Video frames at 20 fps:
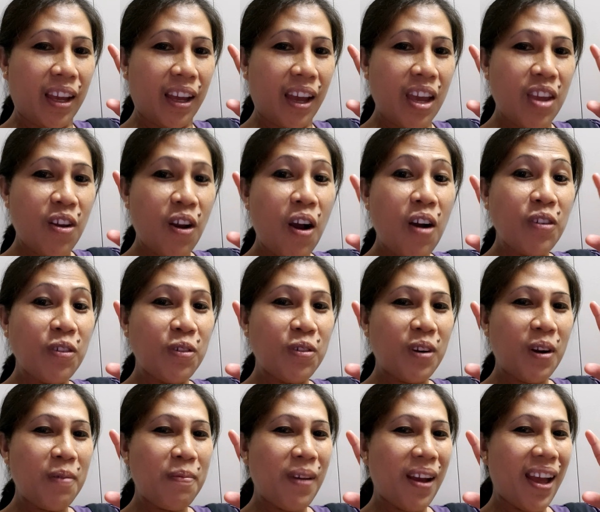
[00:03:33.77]
kayo ang
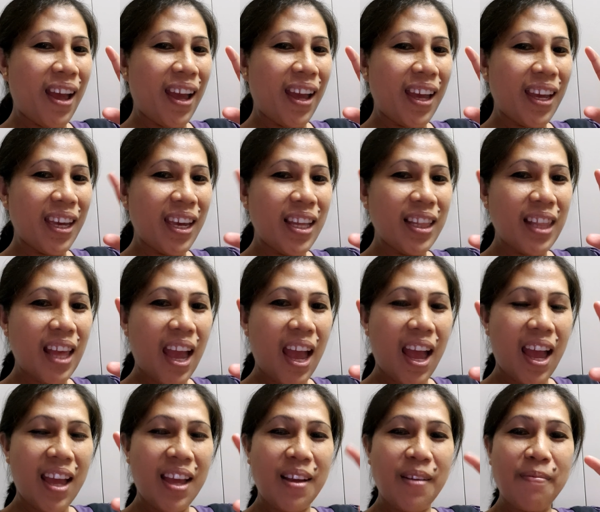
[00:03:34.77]
unang
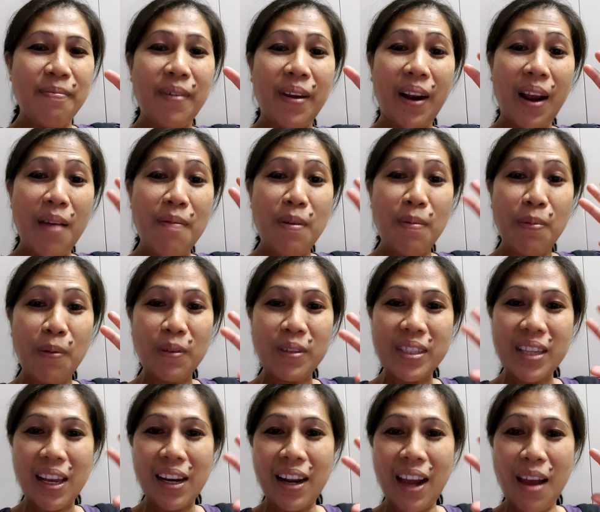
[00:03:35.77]
makakakita. Marami pong
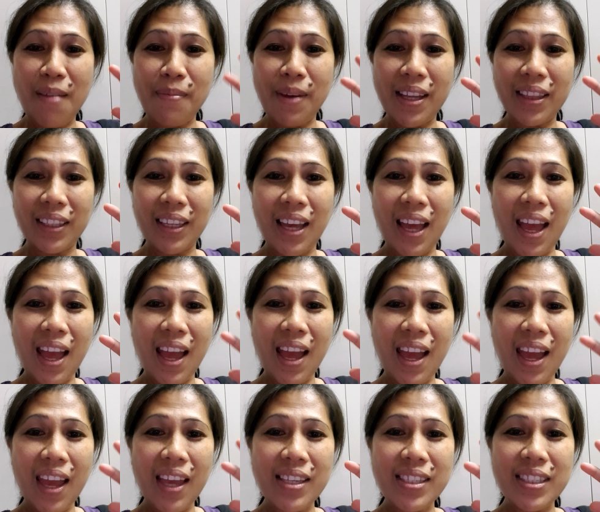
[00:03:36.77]
salamat
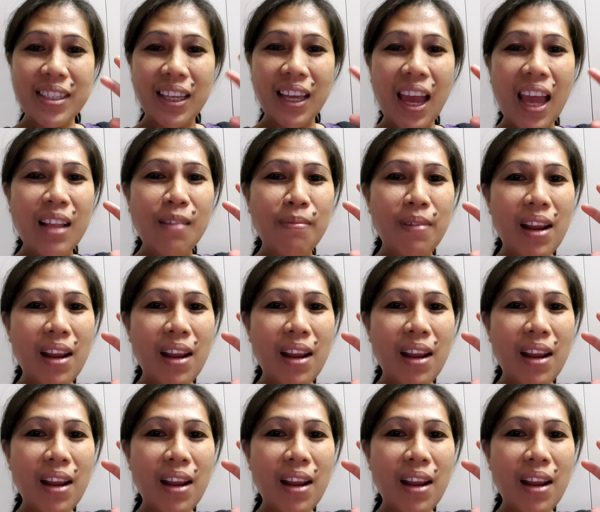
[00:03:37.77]
guys. God